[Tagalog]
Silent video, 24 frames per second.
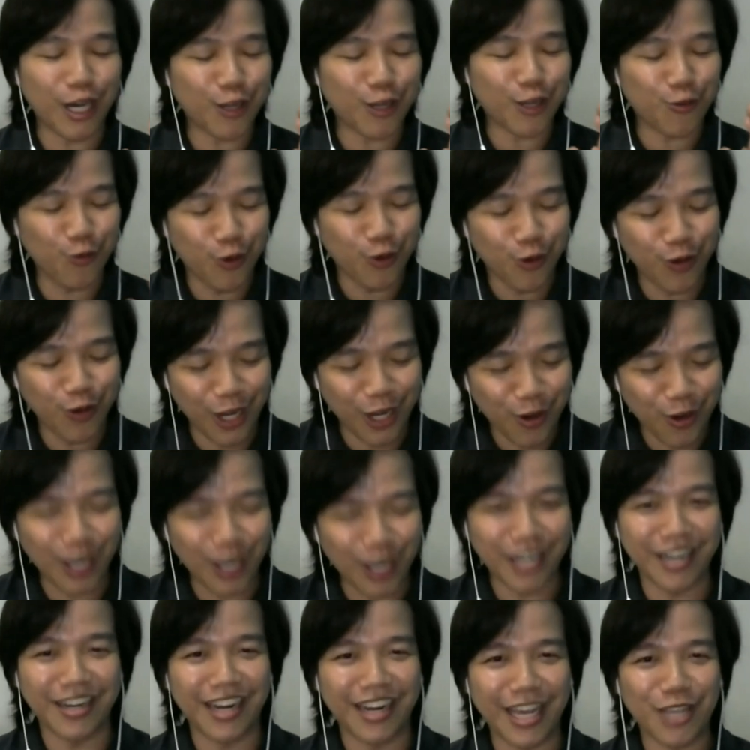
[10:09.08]
ah, kung ano
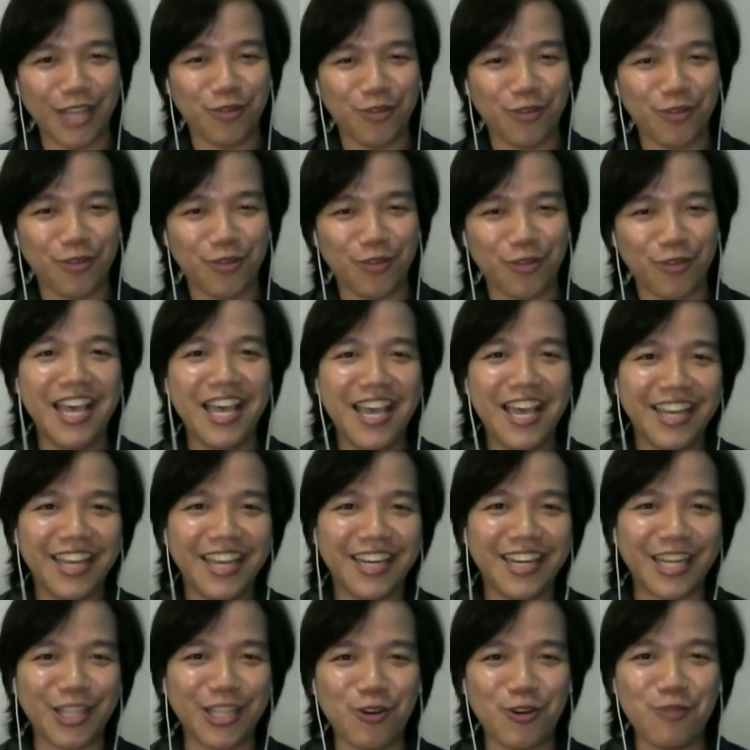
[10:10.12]
ang layunin
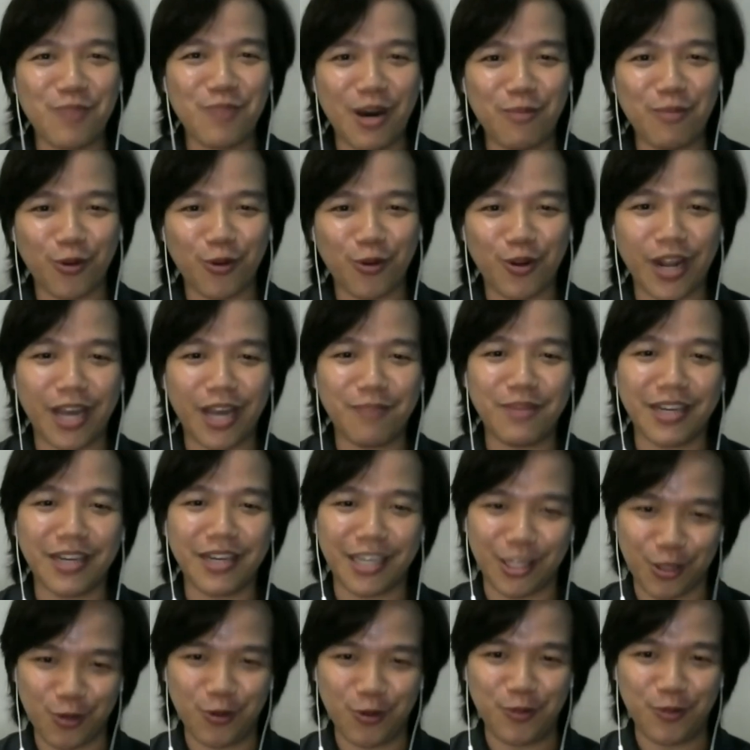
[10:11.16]
nitong mga programang
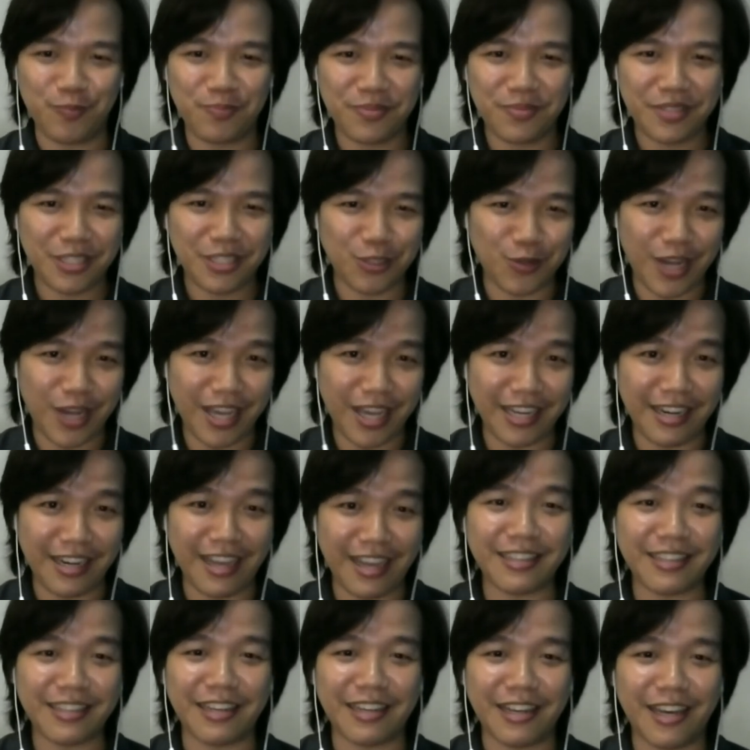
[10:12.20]
ito. So unahin
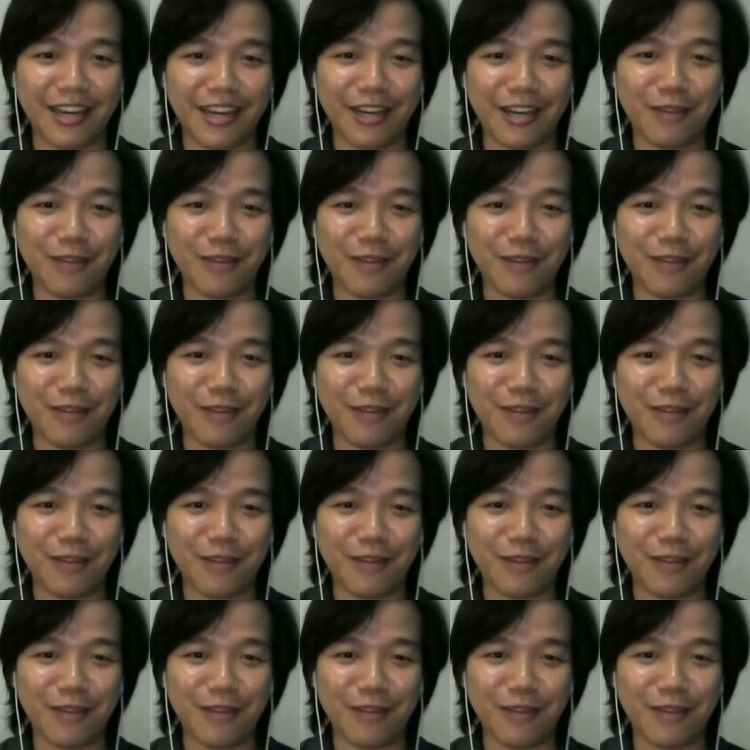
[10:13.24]
natin